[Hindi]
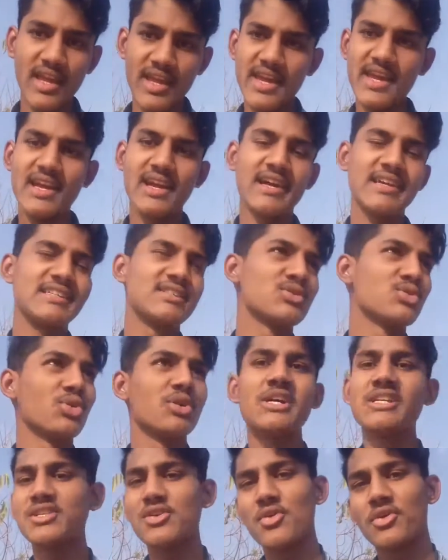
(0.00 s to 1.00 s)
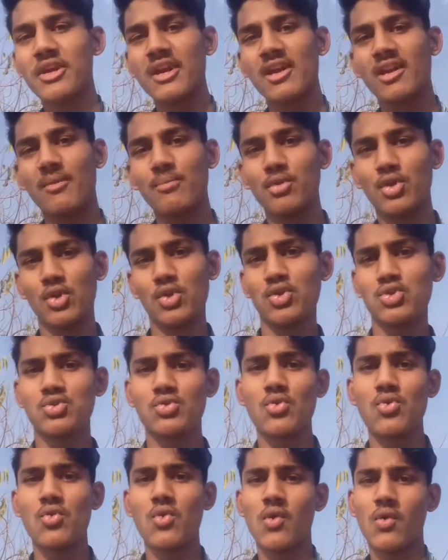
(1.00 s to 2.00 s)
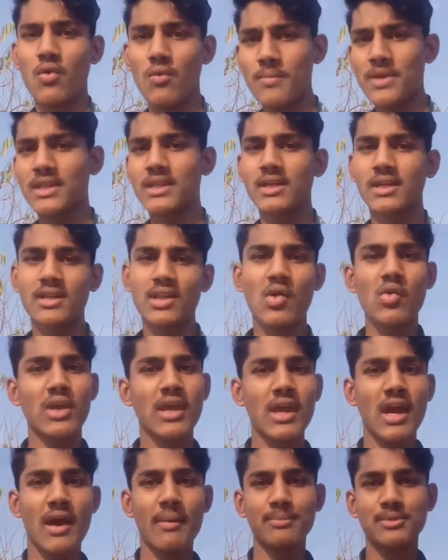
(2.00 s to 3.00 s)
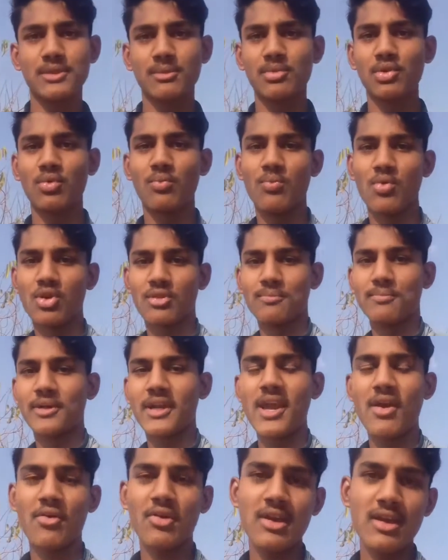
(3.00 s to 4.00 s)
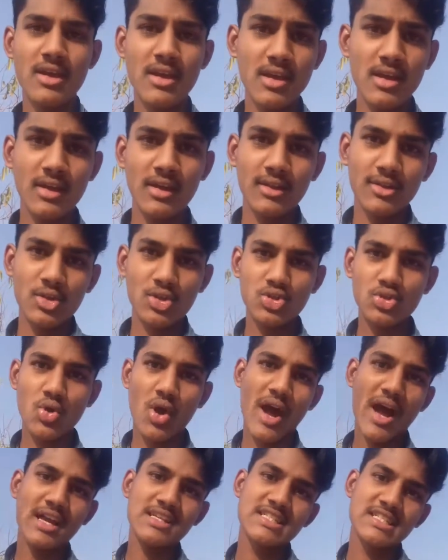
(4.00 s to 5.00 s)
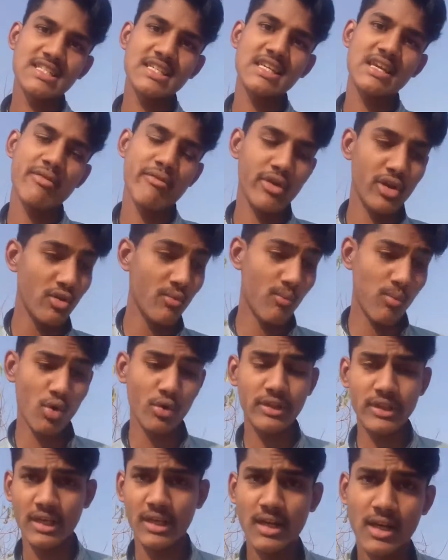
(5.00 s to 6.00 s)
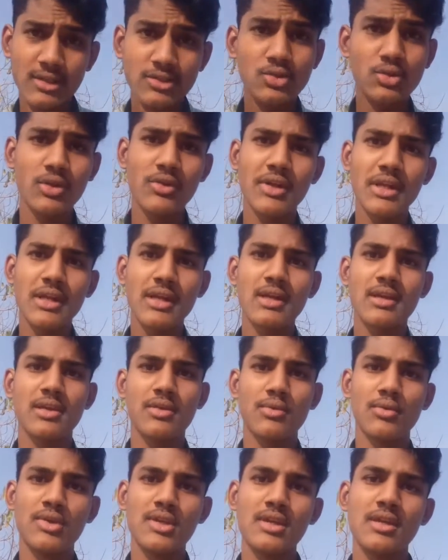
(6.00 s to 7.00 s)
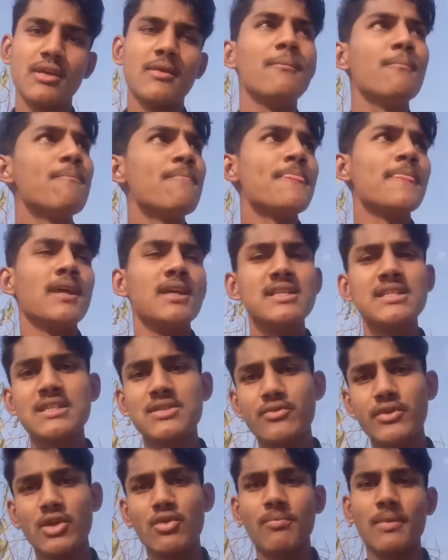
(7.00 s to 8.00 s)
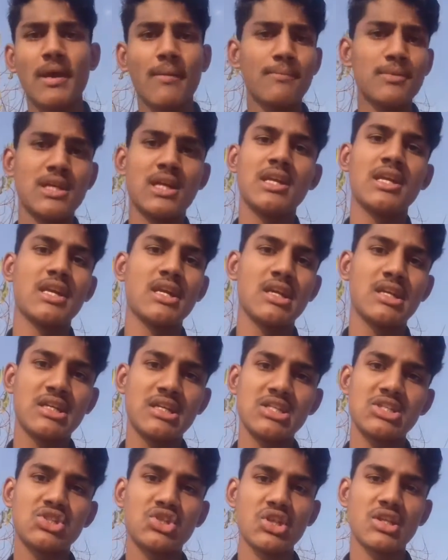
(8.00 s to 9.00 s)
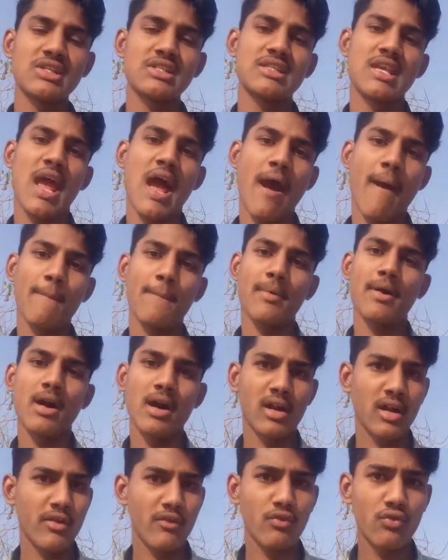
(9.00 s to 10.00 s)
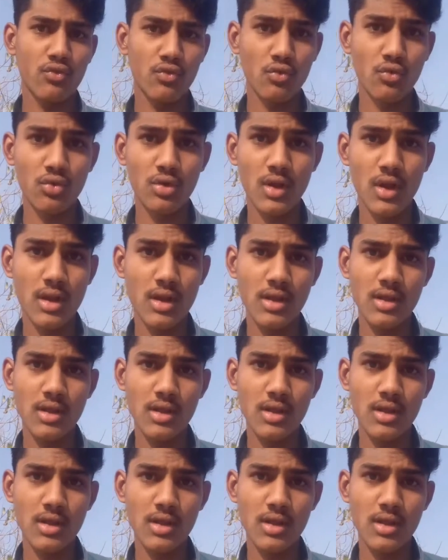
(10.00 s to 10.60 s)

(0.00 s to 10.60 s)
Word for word: हे गाइस तो कैसे हो यार आप लोग दोस्तों उम्मीद करता हूँ कि आप सब लोग बहुत बढ़िया होंगे दोस्तों आज की ये वीडियो बहुत ही खास होने वाली है क्योंकि इस वीडियो में हम जानेंगे किस तरह से आप आर टूल